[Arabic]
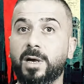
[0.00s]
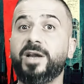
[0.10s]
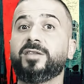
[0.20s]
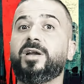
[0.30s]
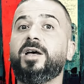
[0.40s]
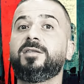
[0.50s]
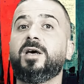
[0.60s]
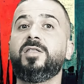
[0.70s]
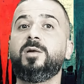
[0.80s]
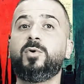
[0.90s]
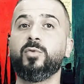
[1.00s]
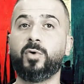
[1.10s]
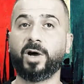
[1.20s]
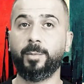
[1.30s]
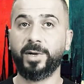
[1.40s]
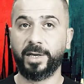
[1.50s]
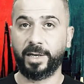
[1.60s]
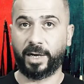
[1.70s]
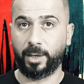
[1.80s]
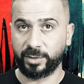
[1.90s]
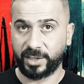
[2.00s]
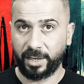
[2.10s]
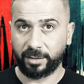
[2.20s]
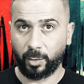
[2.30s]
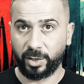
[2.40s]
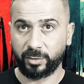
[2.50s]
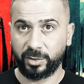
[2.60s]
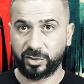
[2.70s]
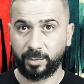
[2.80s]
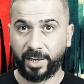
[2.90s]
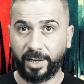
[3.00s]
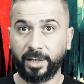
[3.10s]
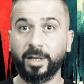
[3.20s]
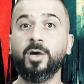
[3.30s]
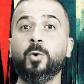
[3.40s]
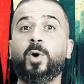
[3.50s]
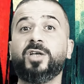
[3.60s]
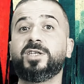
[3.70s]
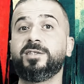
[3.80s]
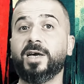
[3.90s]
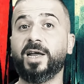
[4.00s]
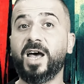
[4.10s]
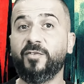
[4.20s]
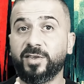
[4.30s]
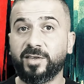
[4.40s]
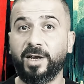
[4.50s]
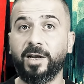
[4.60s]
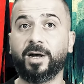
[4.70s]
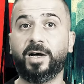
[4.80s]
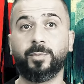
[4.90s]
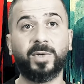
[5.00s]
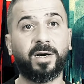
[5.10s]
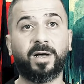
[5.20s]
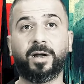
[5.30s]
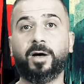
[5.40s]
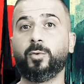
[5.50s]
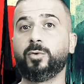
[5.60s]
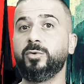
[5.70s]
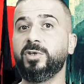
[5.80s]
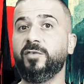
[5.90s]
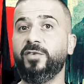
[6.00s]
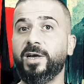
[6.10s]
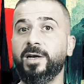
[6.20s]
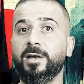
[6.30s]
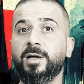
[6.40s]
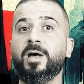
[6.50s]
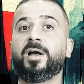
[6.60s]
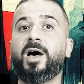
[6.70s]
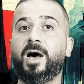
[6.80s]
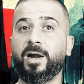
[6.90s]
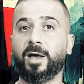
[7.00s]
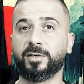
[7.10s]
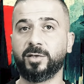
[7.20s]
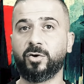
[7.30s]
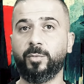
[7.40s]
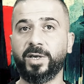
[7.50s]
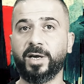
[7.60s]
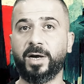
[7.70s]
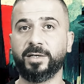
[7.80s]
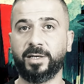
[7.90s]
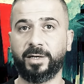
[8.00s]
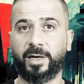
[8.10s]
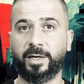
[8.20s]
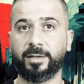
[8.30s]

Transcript: أنا طرحت هذا الموضوع قبل هيك على وسائل التواصل الاجتماعي واجتني آلاف التعليقات من الآراء وردود الفعل راح ألخص لكم إياها سريعاً